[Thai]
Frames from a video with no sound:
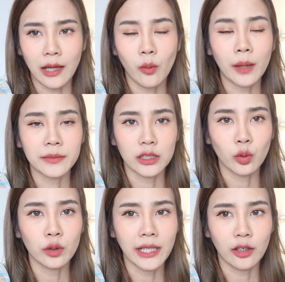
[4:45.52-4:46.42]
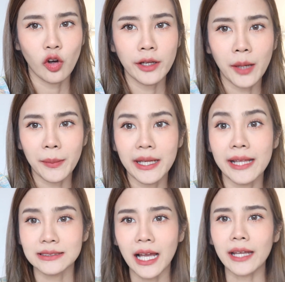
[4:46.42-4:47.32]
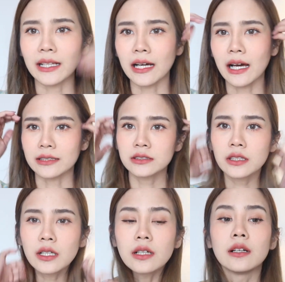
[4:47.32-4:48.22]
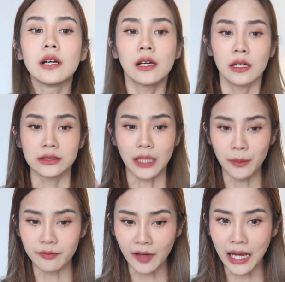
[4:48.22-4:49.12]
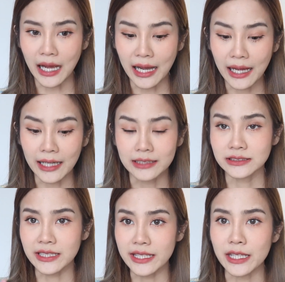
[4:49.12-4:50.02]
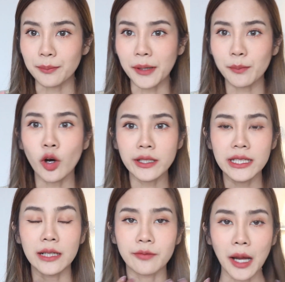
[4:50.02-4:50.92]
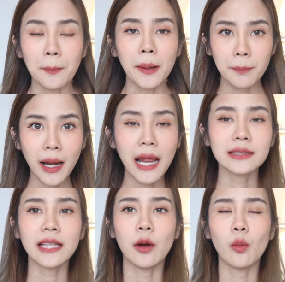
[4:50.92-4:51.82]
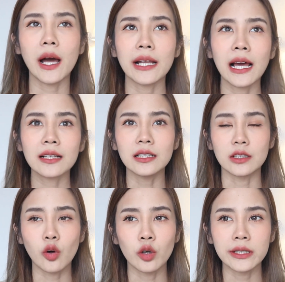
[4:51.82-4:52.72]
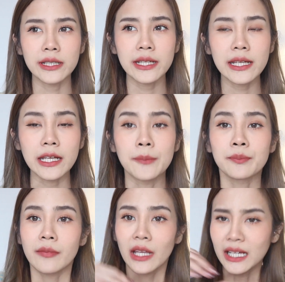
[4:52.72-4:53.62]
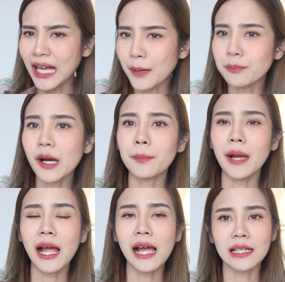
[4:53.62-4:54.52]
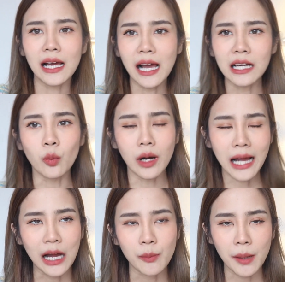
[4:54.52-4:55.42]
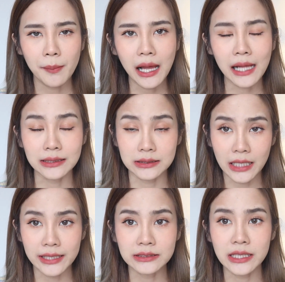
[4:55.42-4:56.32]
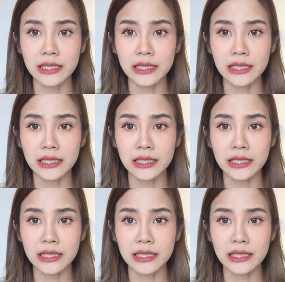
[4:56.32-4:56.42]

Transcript: แต่ความติดทนเนี่ยก็ยังไม่แน่ใจนะคะซึ่งสำหรับฟ้าสีมันพอดีกับฟ้ามากๆแต่ว่าถ้าเกิดคนที่คล้ำมากๆนะคะหรือว่าขาวมากๆอาจจะใช้สี